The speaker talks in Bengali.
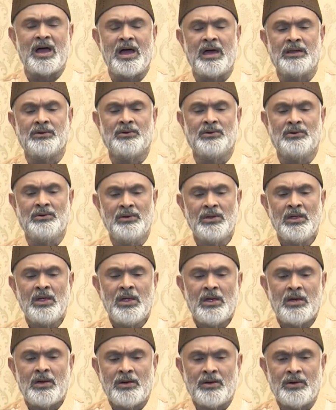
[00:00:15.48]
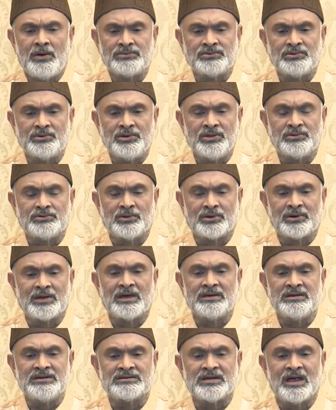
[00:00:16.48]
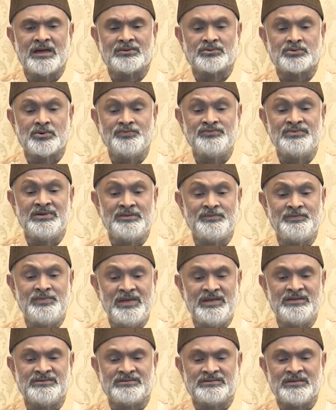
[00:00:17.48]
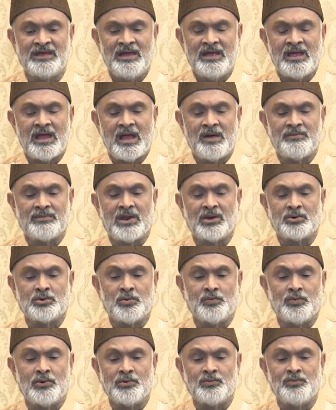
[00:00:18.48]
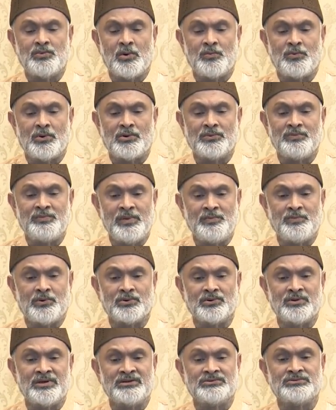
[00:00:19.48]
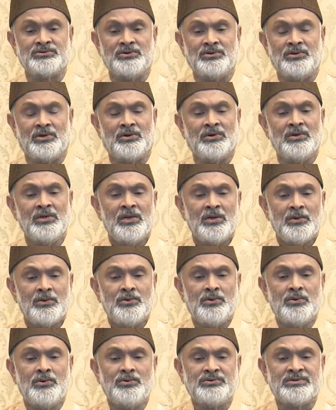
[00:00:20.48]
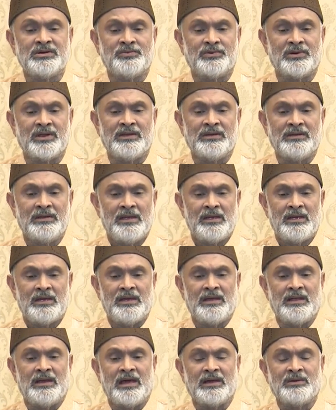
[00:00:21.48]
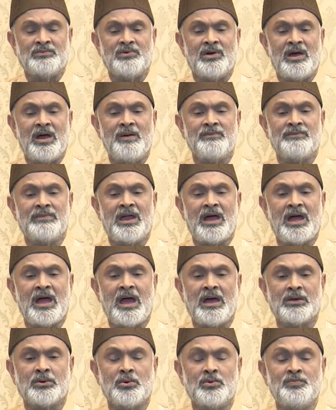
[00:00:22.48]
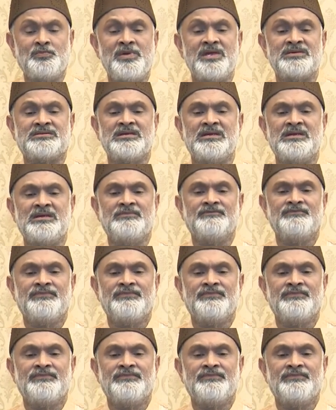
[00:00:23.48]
আরও তৈরি তরকারি শাকসবজির বীজ আমরা রোপণ বোপন বিপণনের জন্য উঠে পড়ে লাগবো আমরা আরও বেশি